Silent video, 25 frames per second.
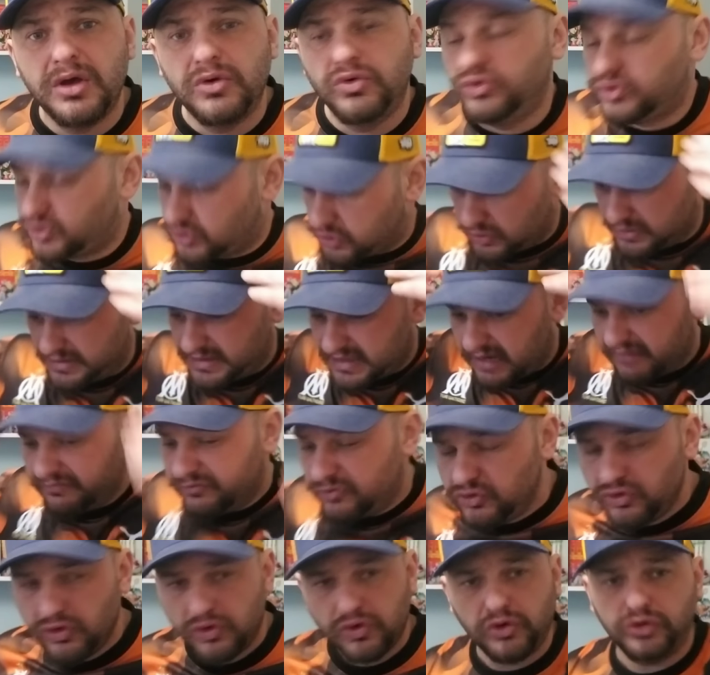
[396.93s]
ou son
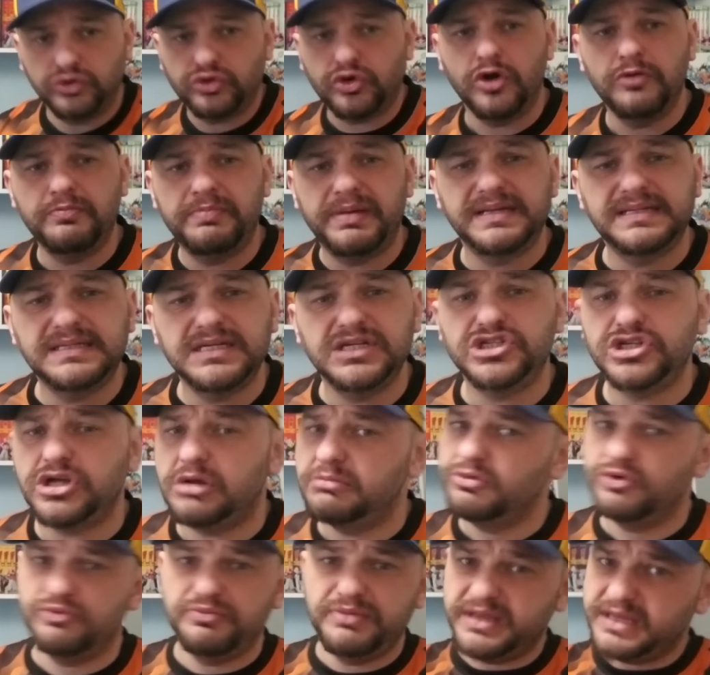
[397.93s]
cerveau ne contrôle pas ses
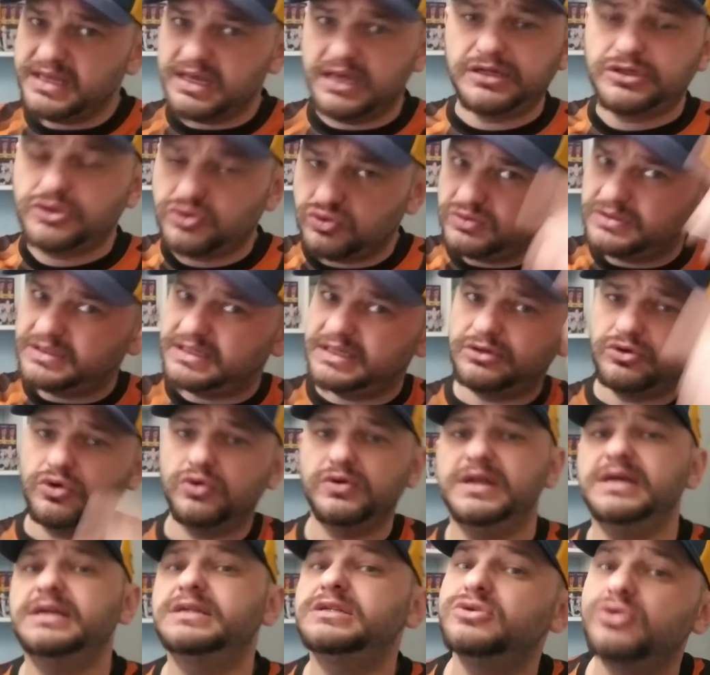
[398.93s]
jambes, mais il y a un souci de
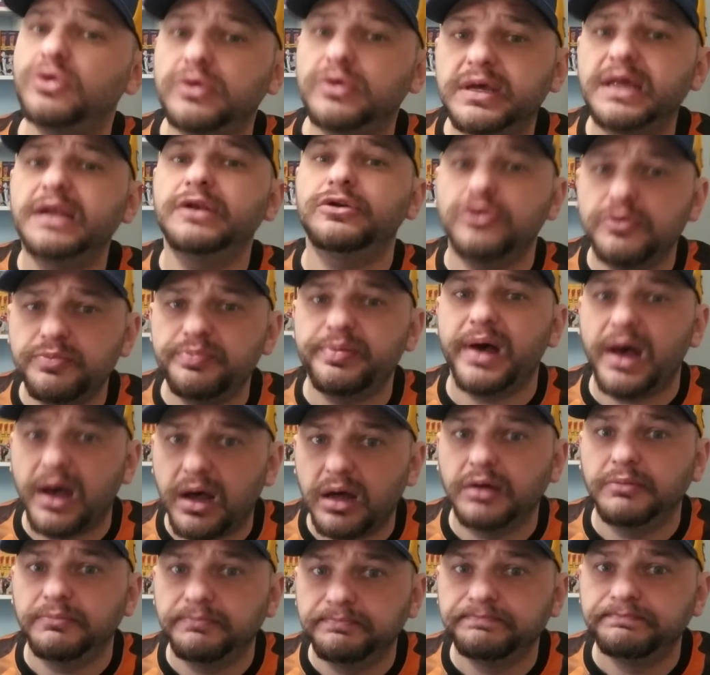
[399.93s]
connexion quelque
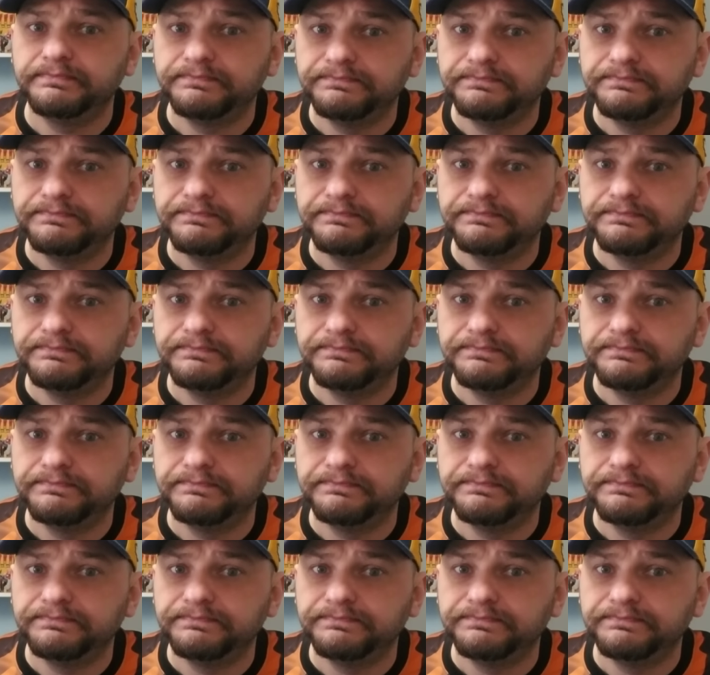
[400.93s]
part.